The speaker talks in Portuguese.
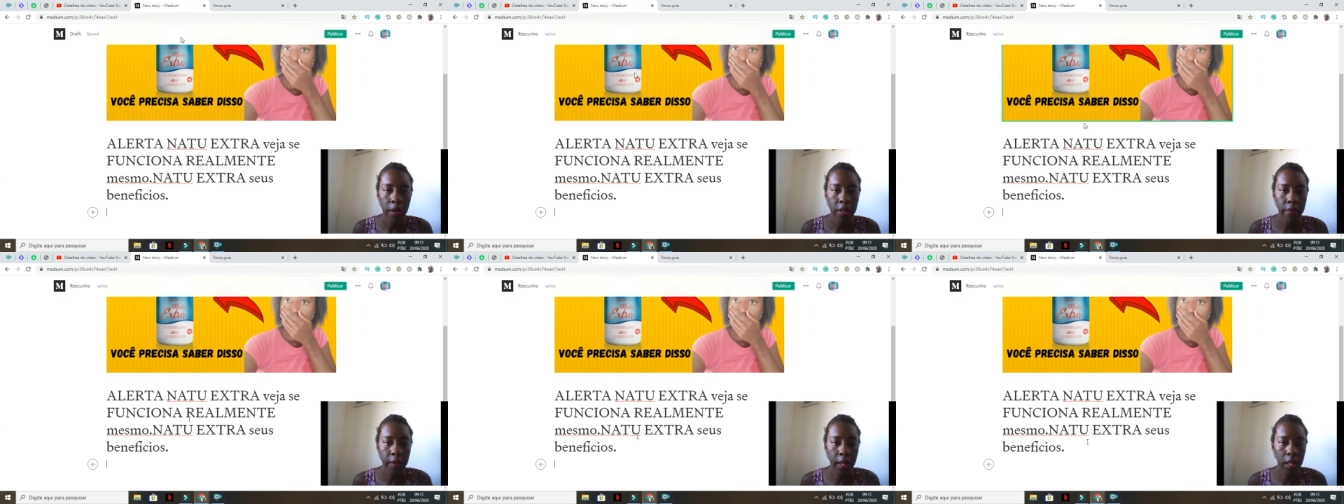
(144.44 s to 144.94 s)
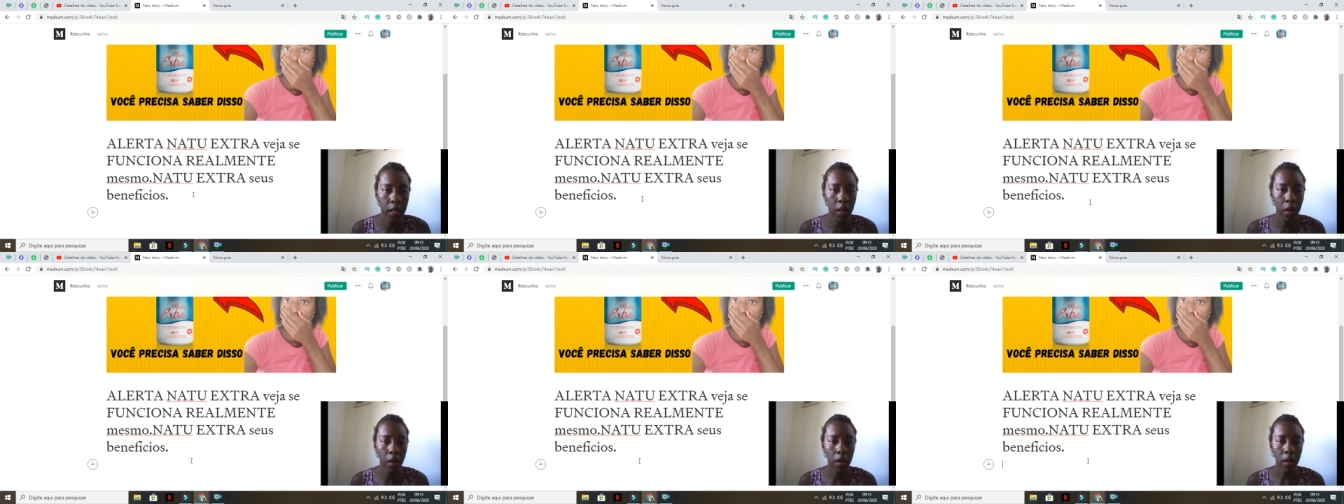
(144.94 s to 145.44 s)
você vem aqui,
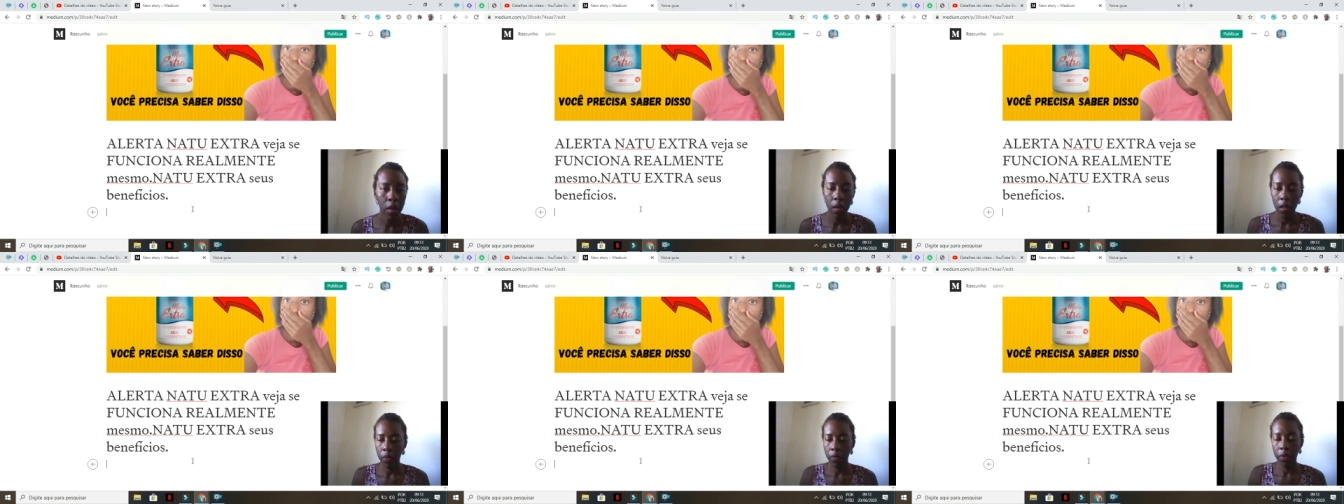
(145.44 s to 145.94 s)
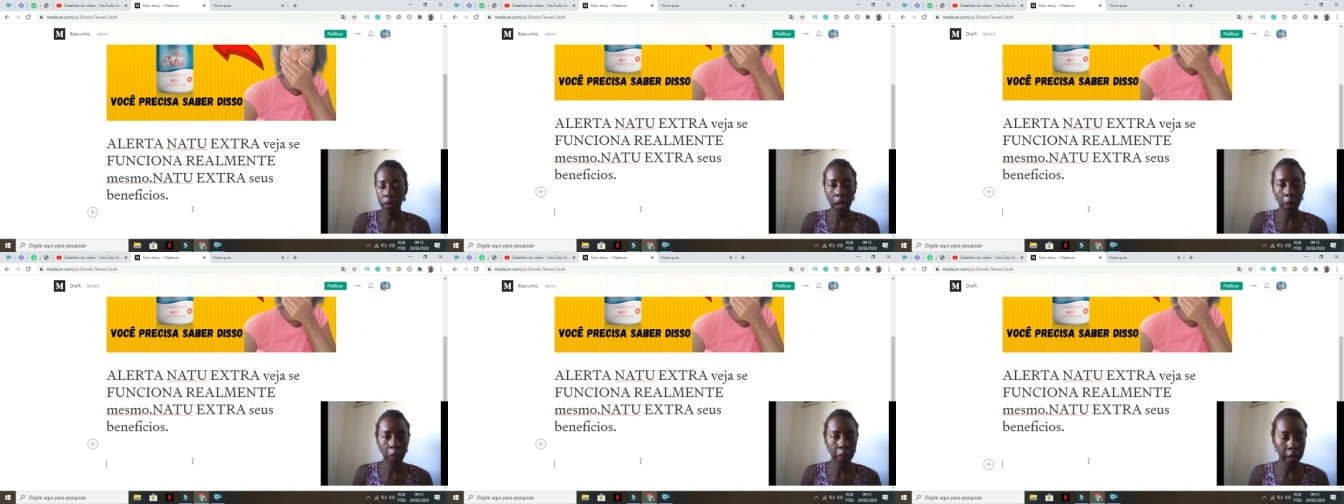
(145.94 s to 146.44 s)
ó, vou
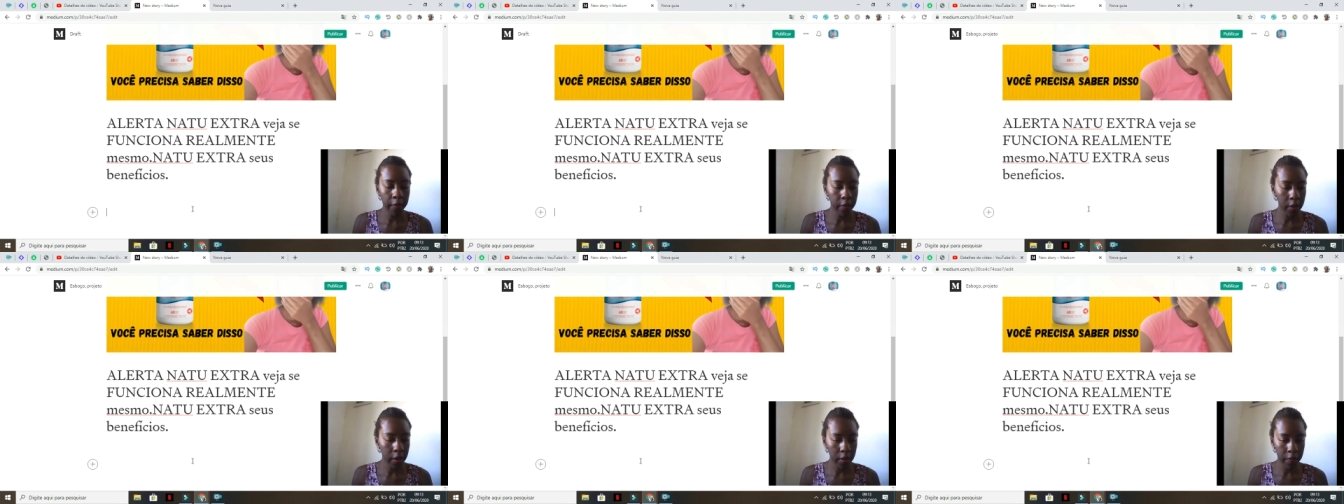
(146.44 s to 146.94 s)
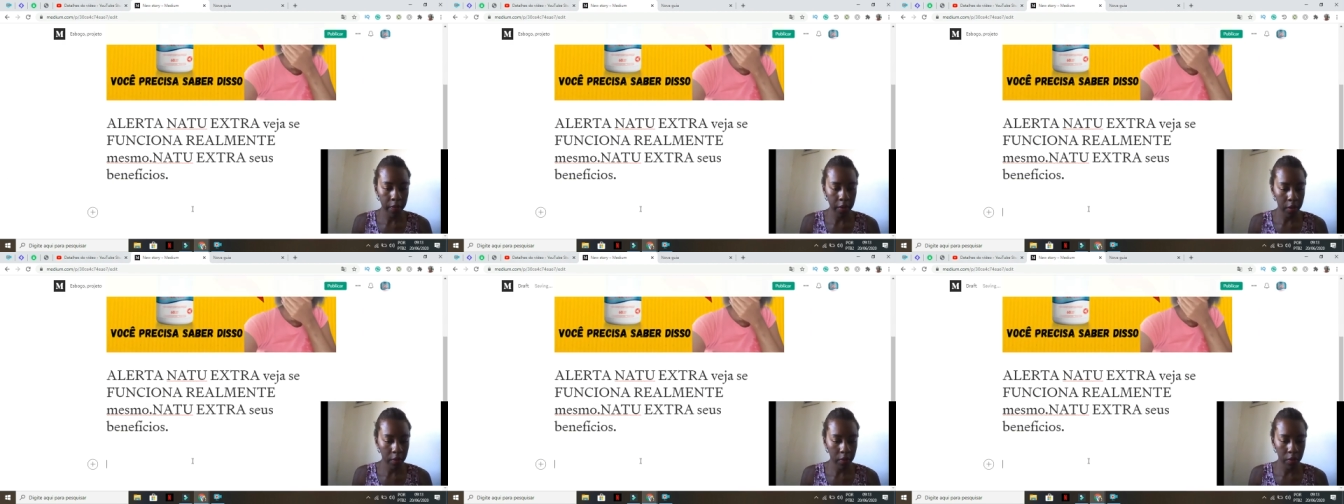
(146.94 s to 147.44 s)
dar um Enter, tá
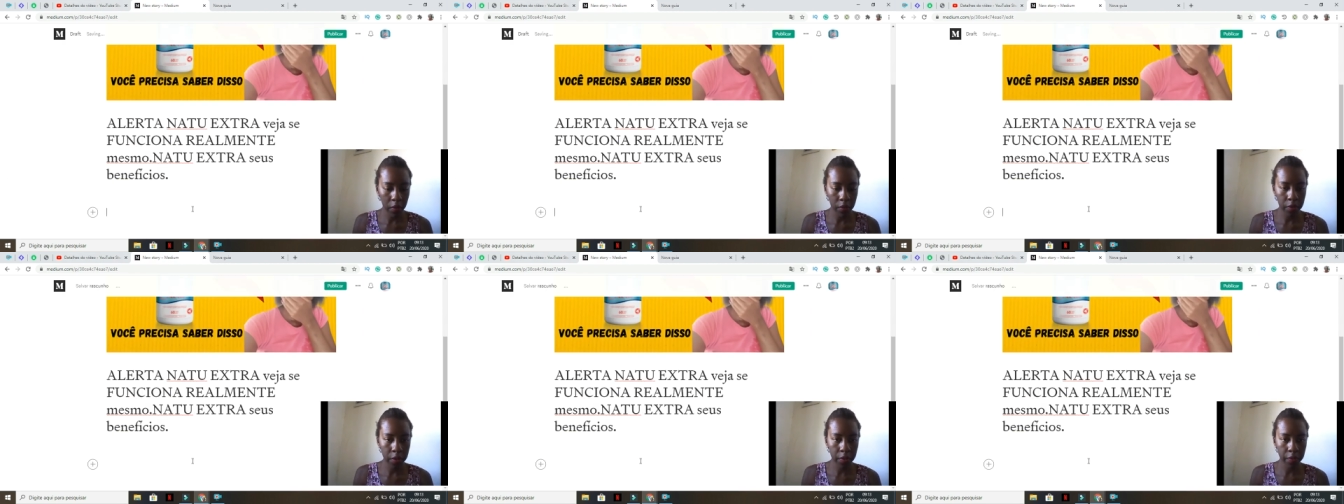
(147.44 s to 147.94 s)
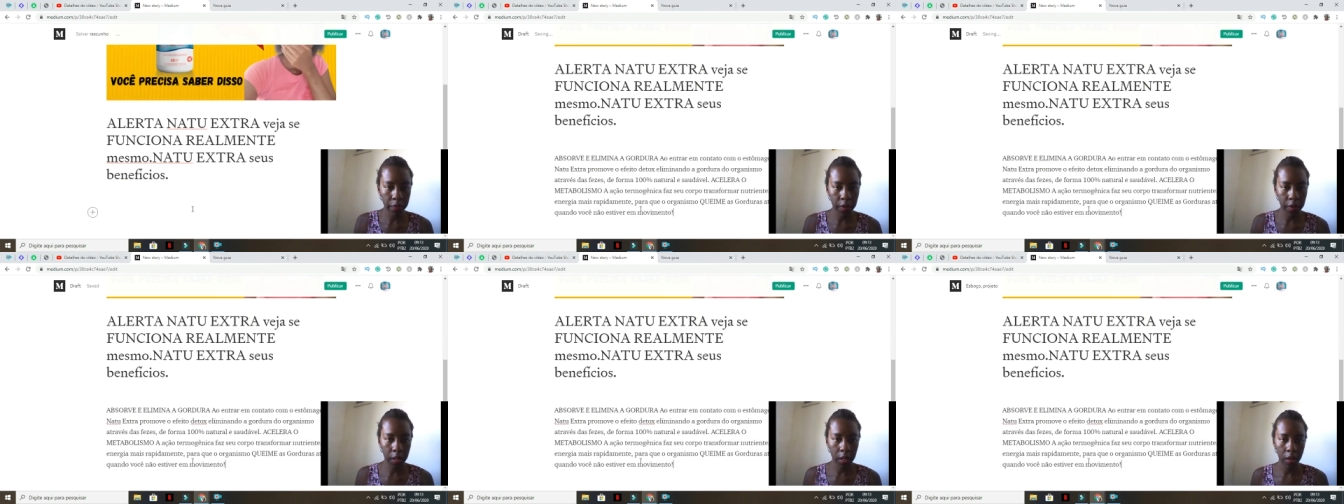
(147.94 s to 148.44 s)
vendo? Ctrl
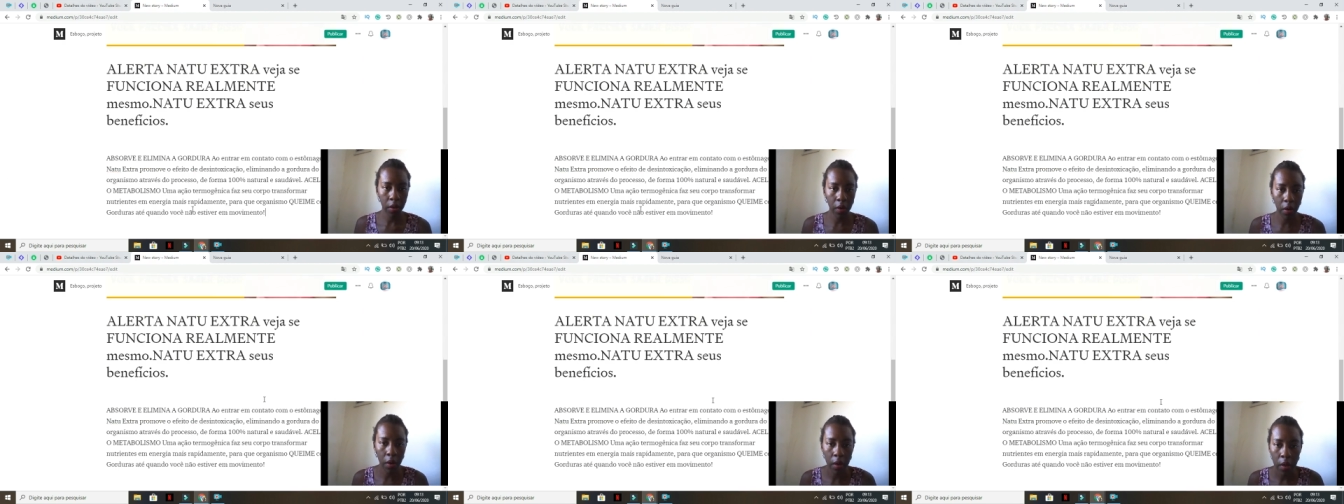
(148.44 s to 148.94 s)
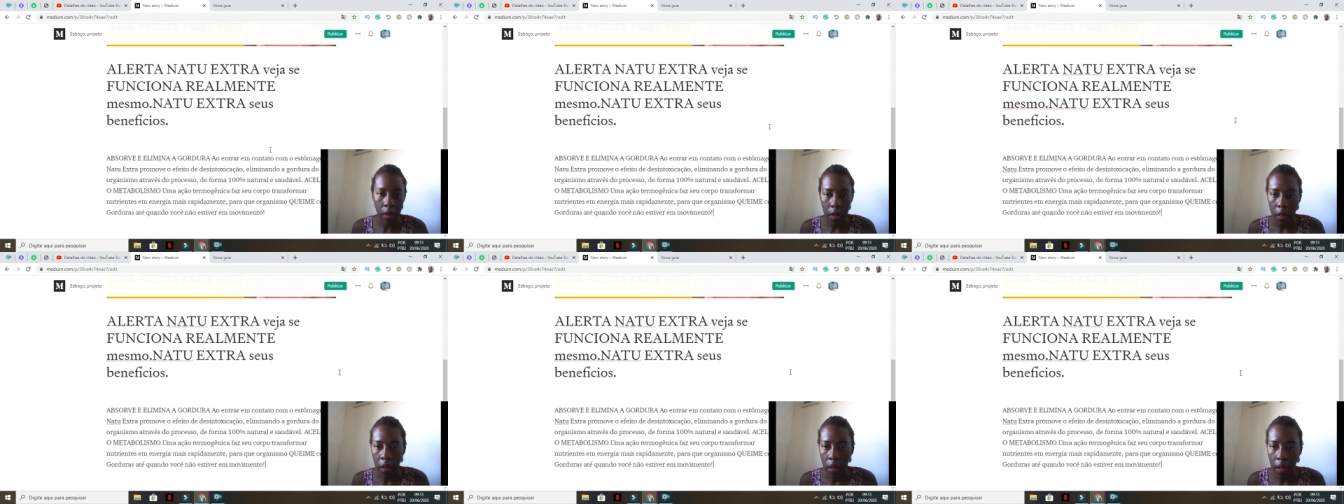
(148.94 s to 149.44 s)
V, ó,
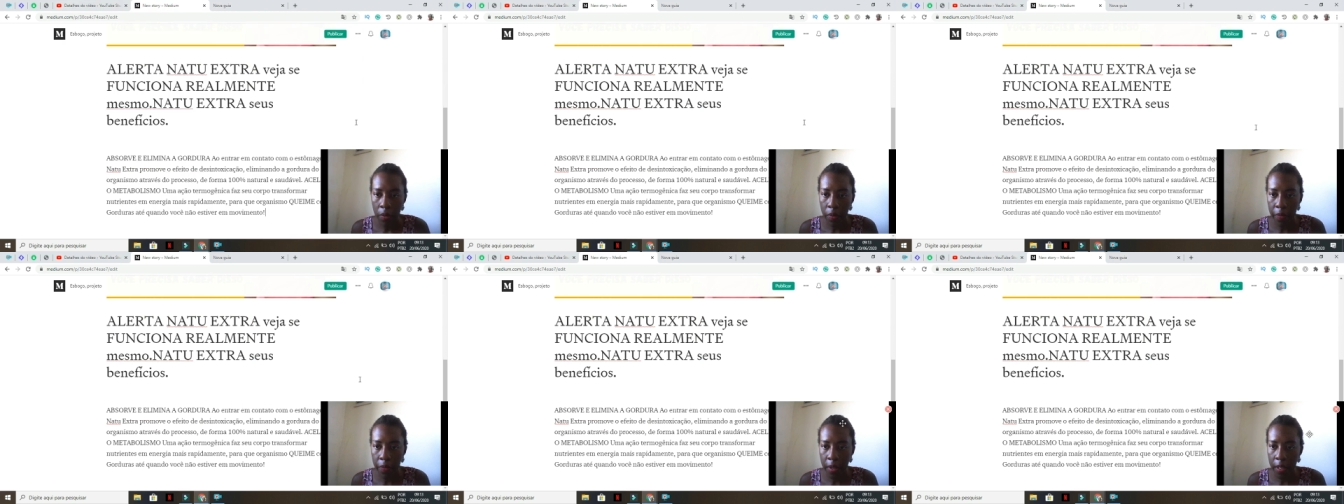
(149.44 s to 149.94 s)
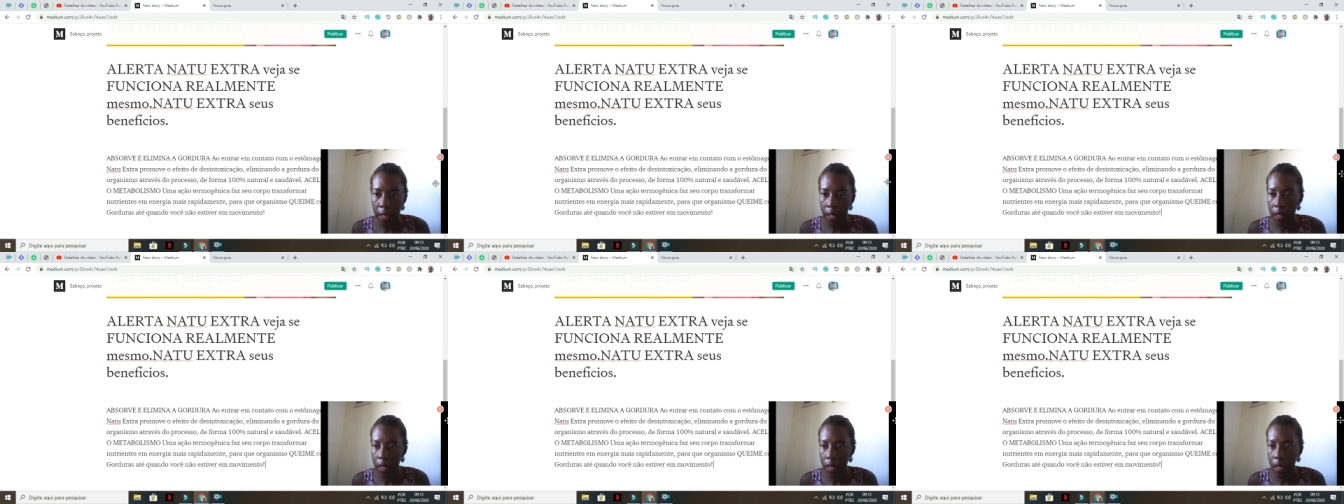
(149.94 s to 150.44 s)
eu vou vir
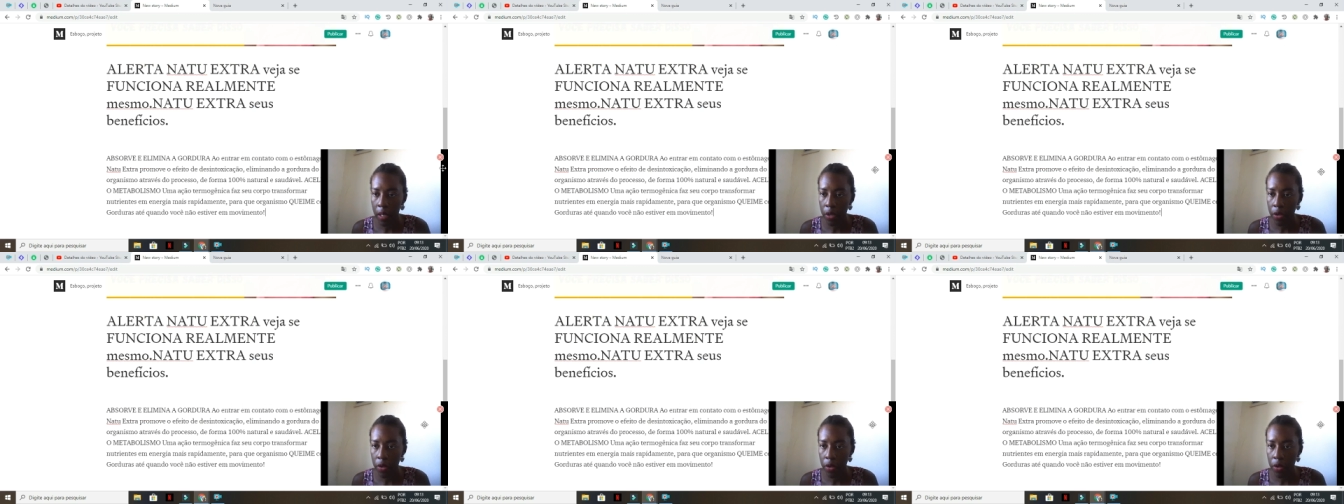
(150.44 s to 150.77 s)
aqui, deixa eu